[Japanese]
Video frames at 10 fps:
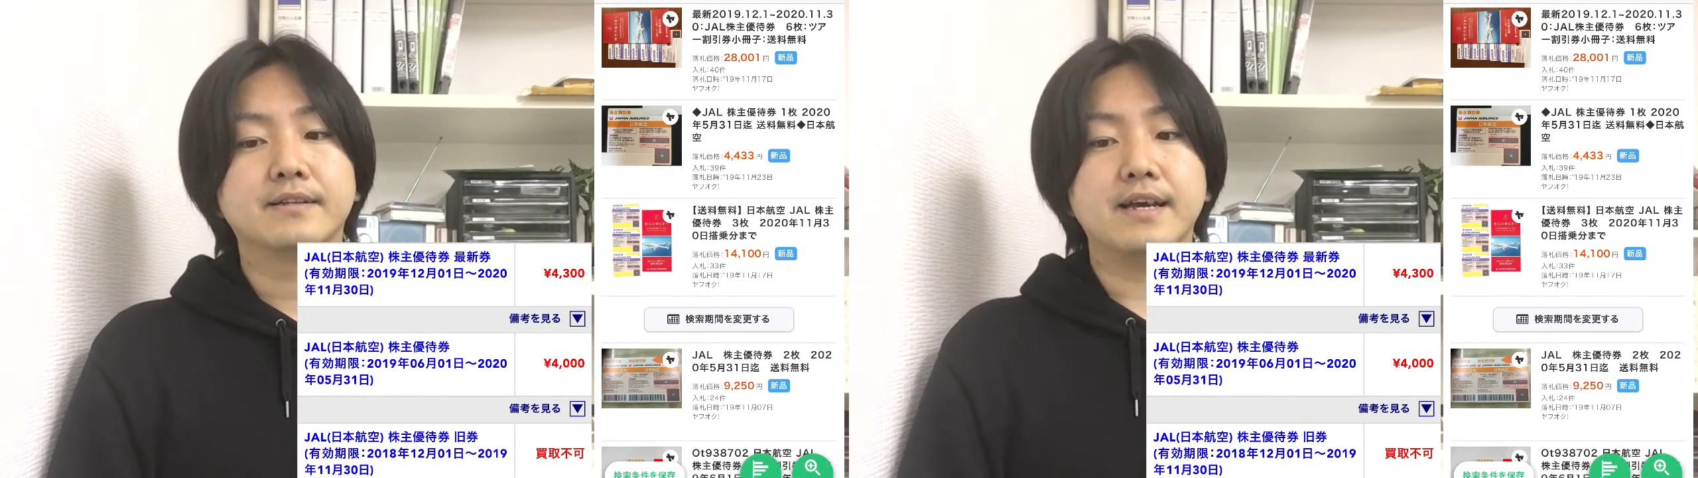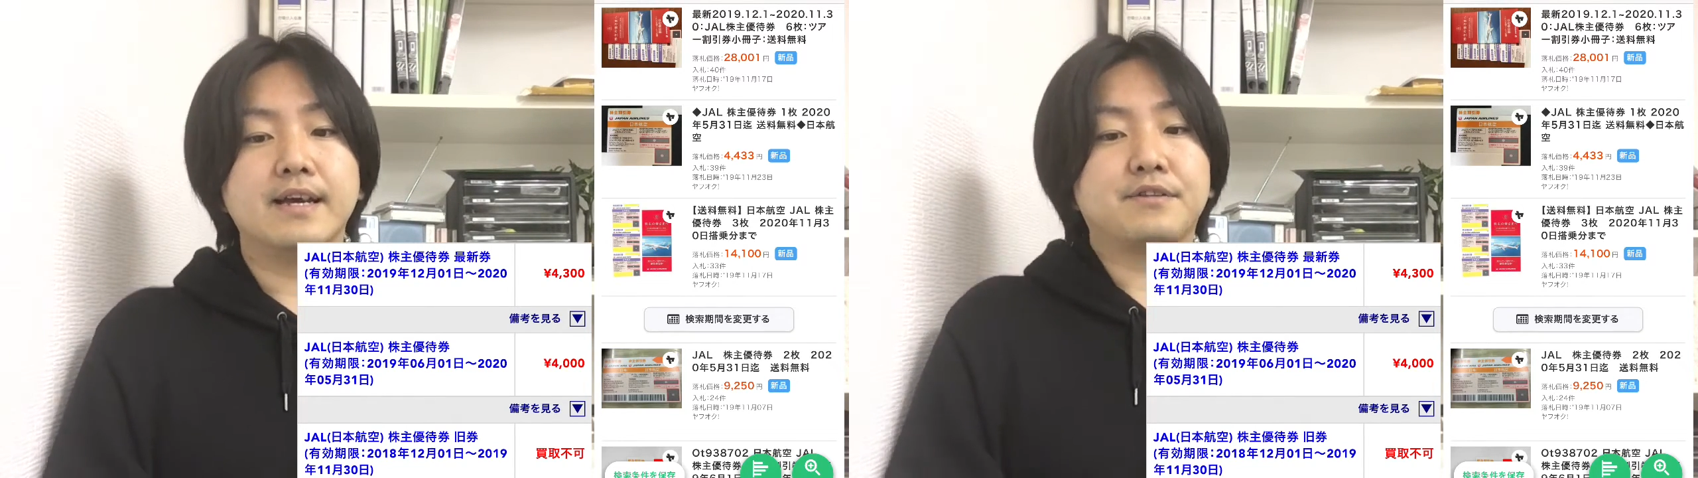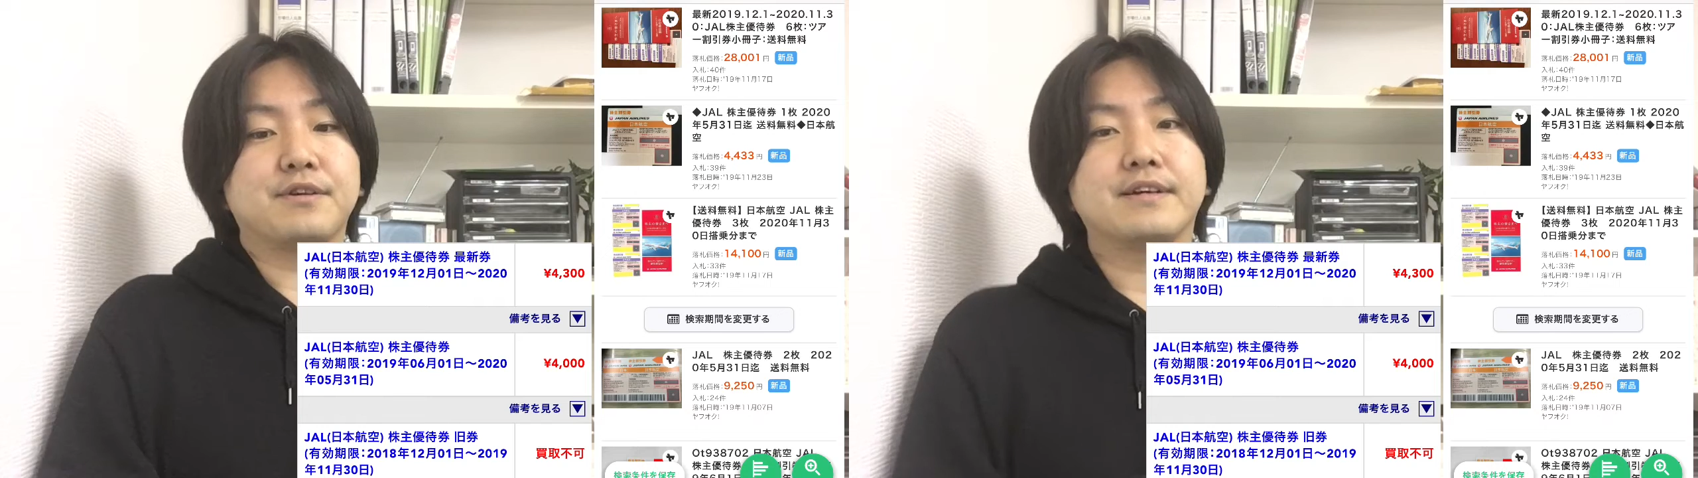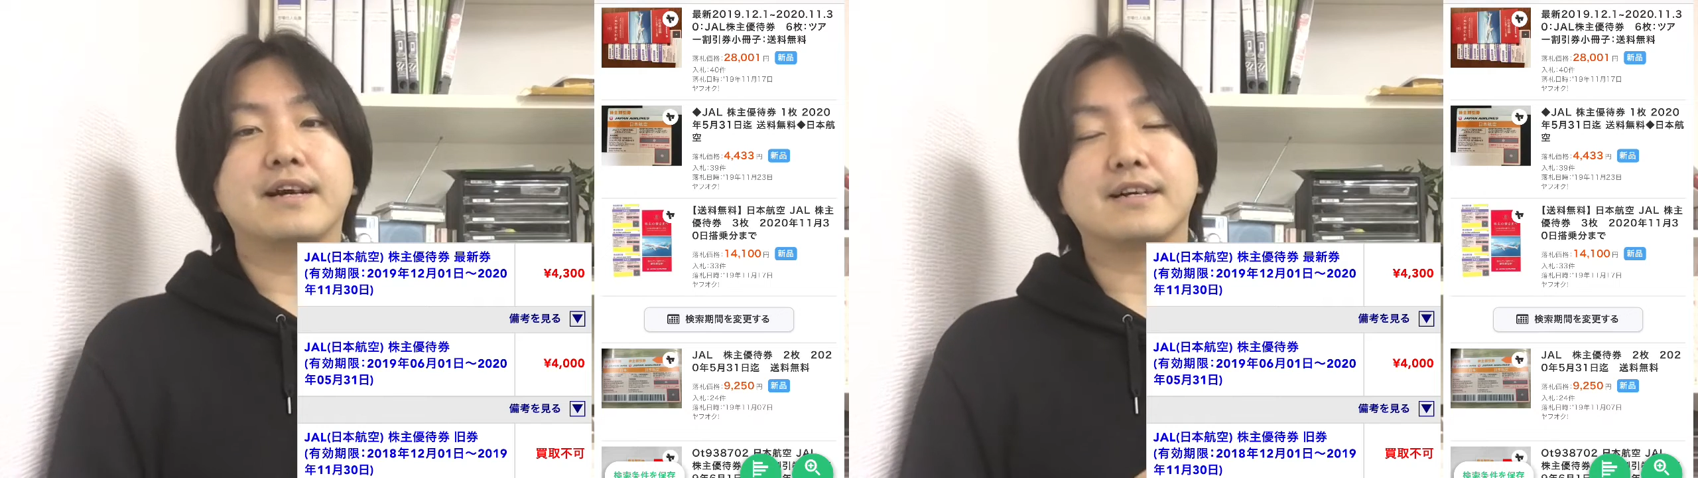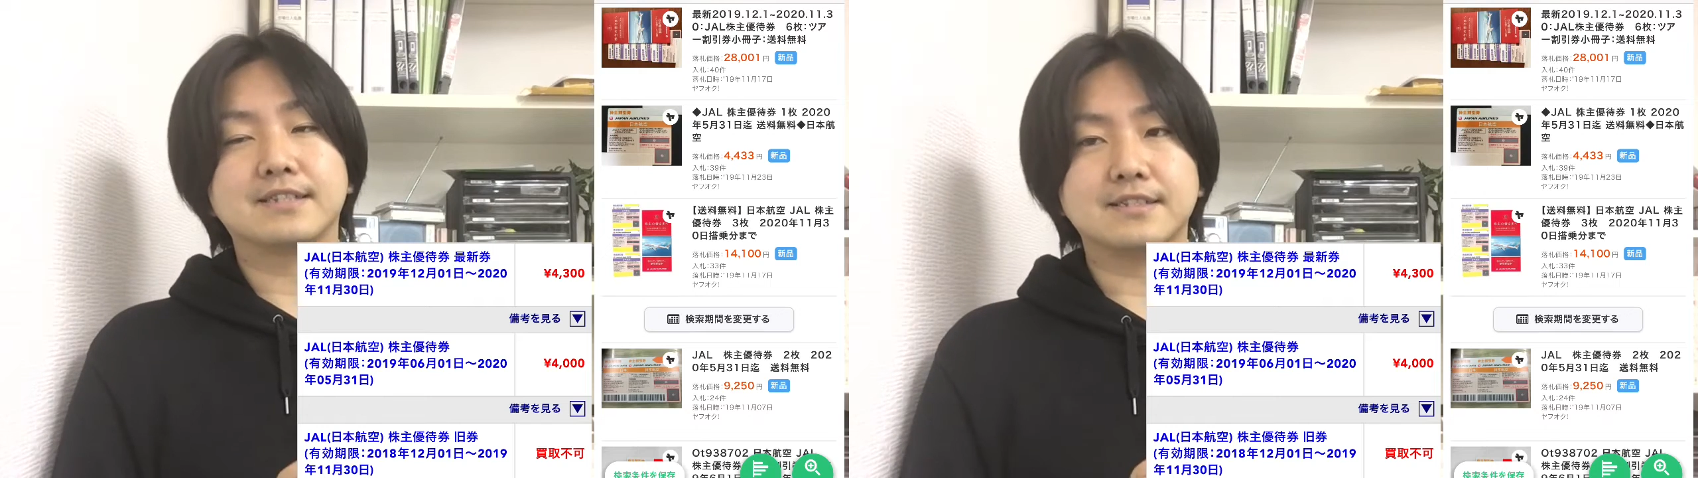で、えっと、
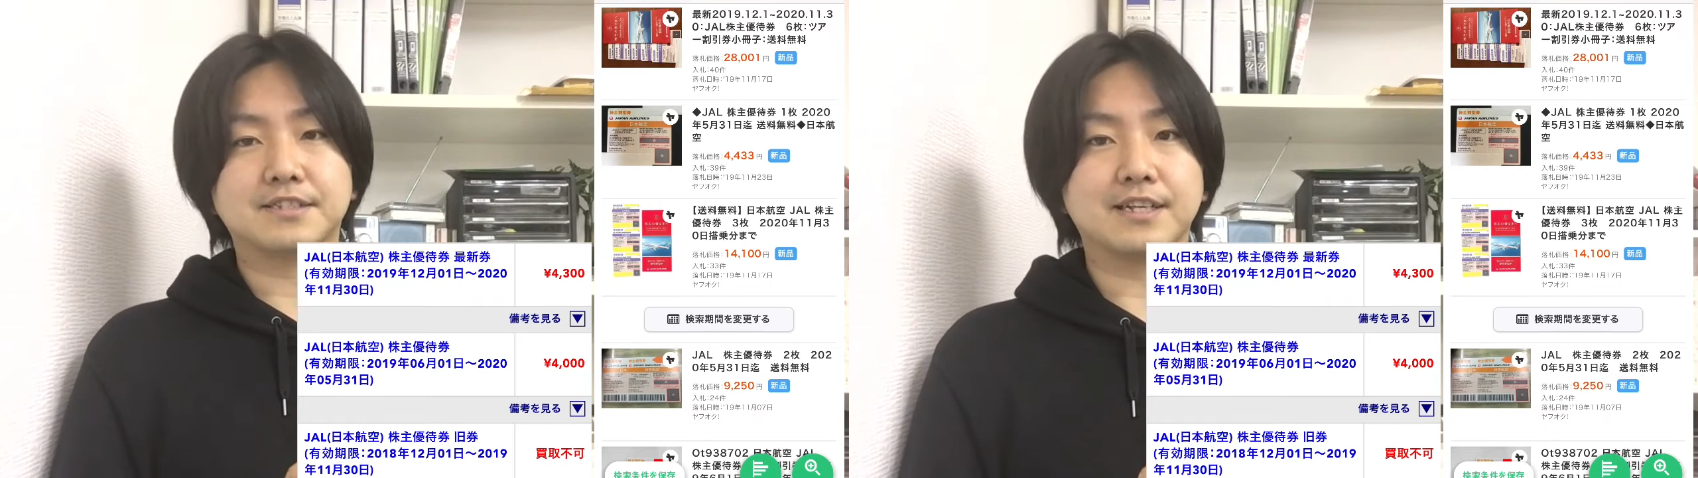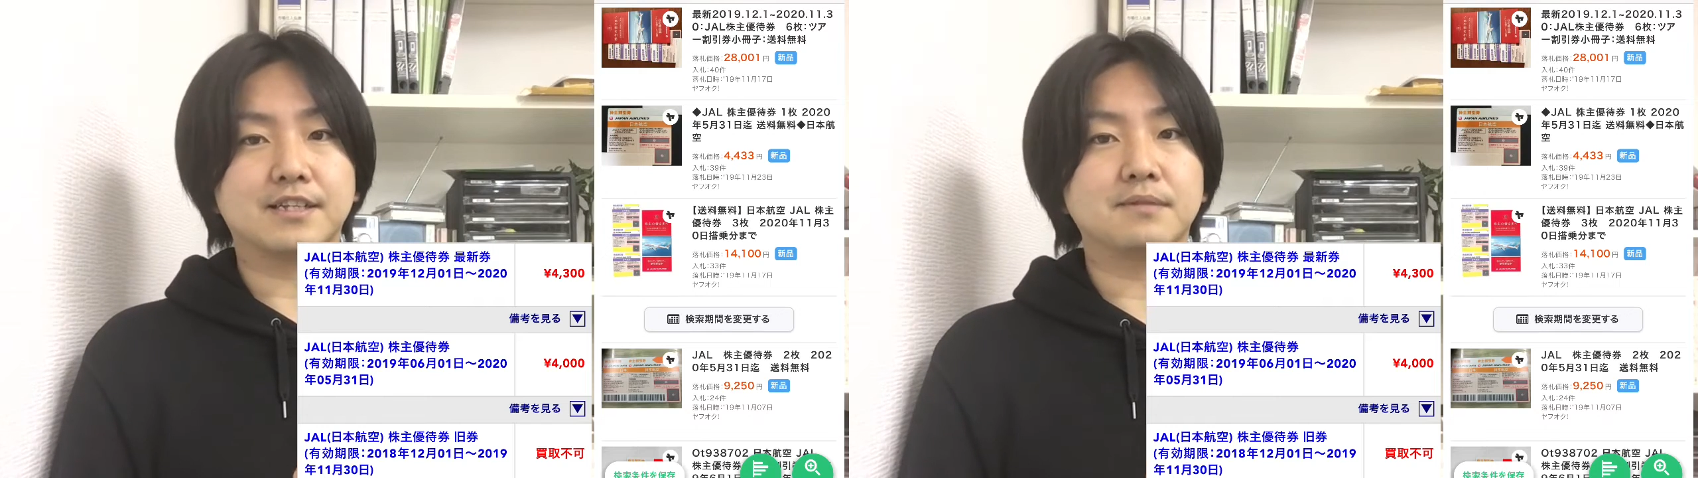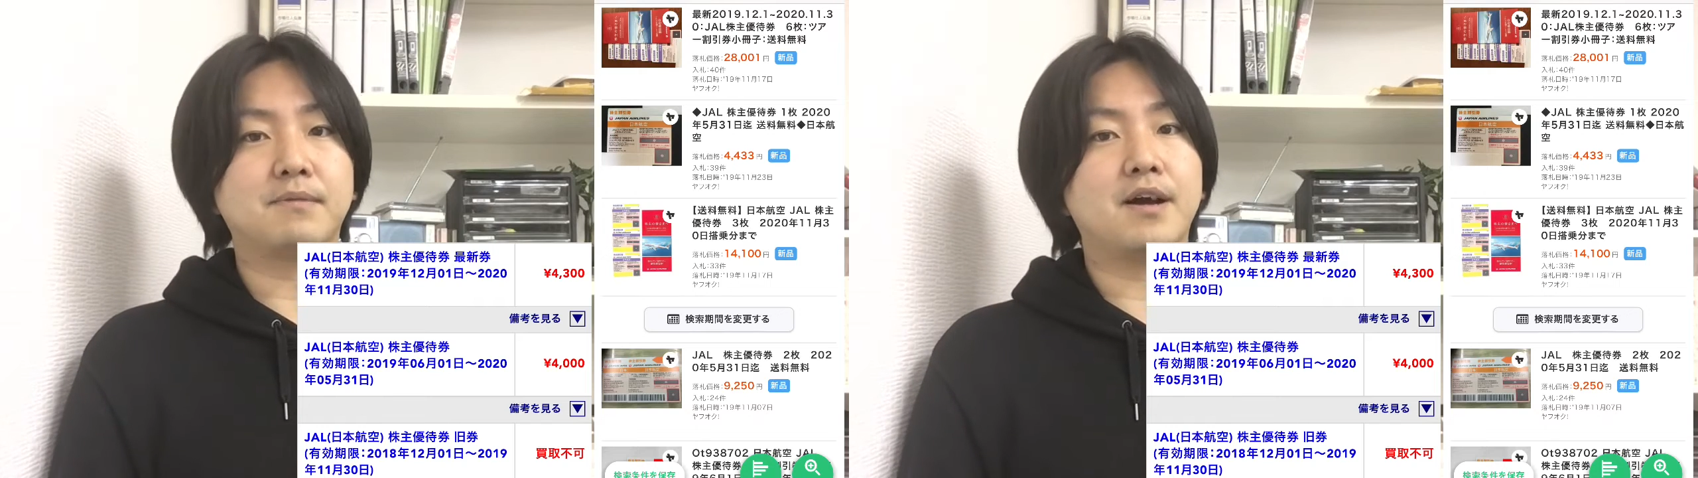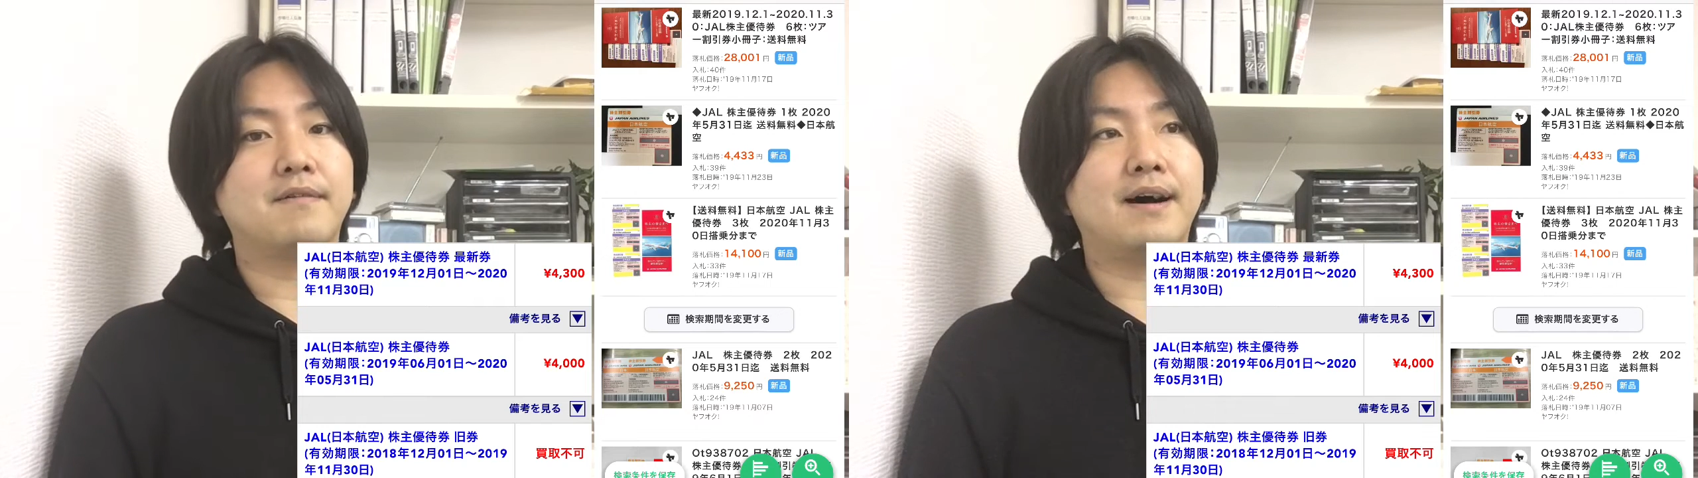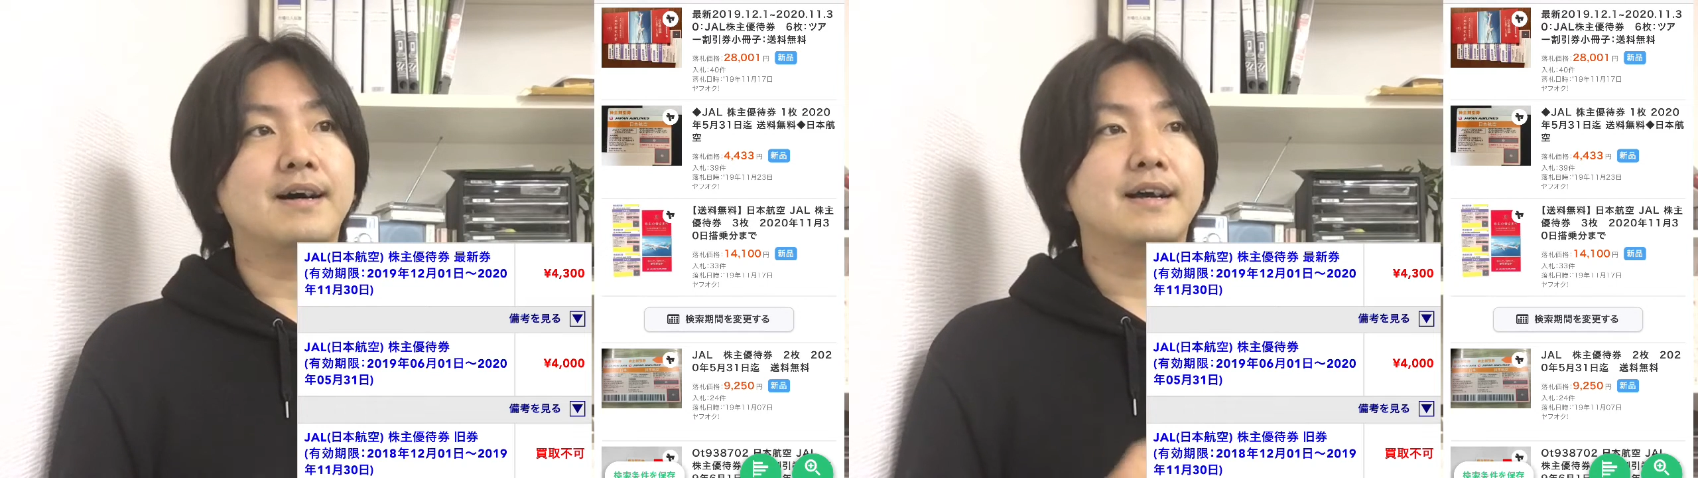アクセスチケットの場
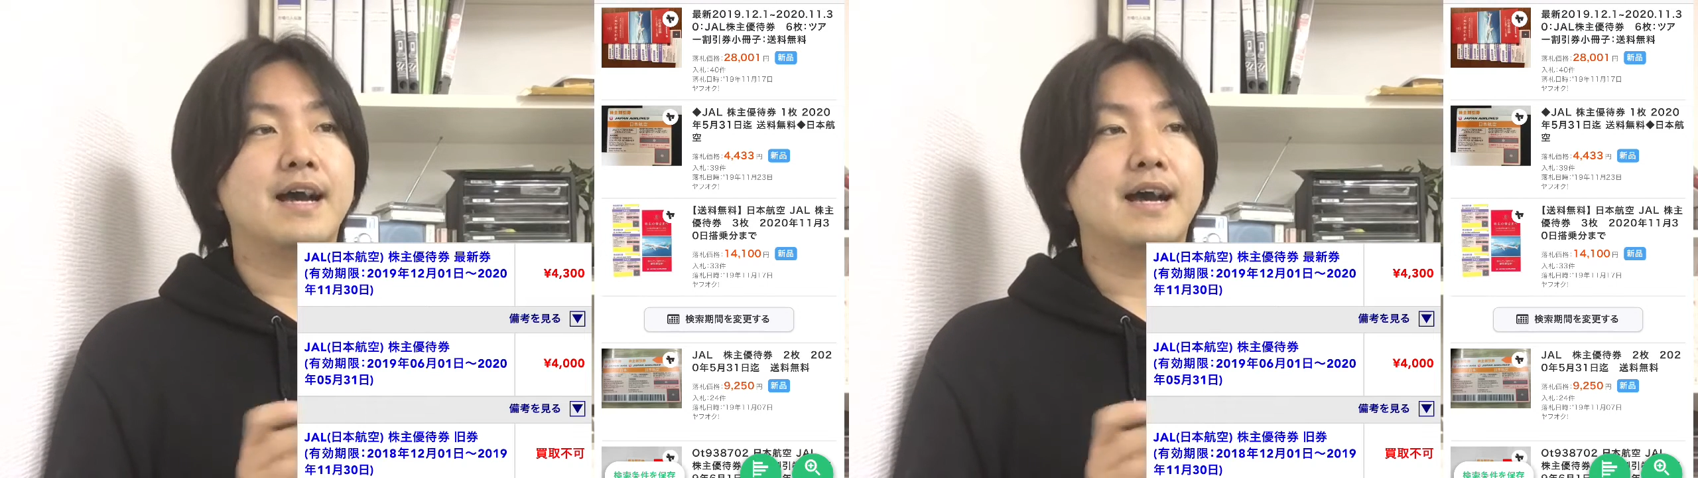合は、